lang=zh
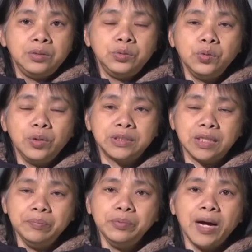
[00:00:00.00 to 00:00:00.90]
如果
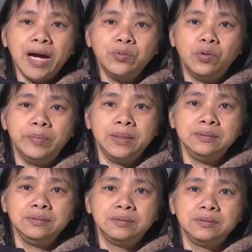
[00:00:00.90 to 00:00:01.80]
神不爱我们，
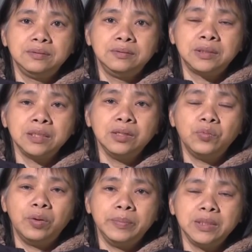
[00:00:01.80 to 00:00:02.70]
真的
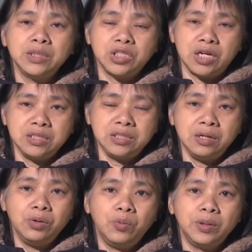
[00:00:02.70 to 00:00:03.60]
我们的城市
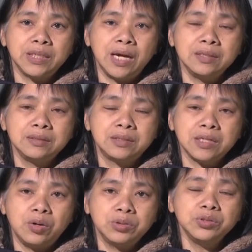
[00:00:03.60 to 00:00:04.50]
和国家
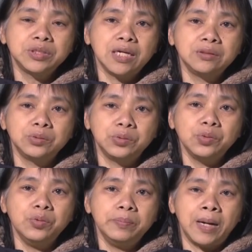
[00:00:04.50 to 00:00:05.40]
早就像索
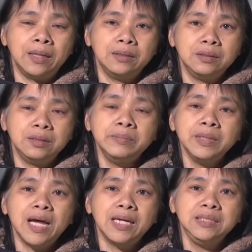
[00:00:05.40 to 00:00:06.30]
多玛、俄摩
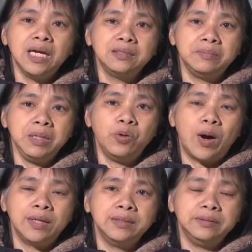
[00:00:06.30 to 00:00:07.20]
拉一样的灭
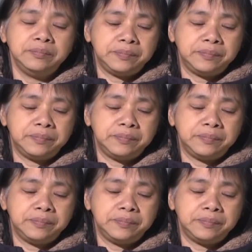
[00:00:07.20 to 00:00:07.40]
亡了。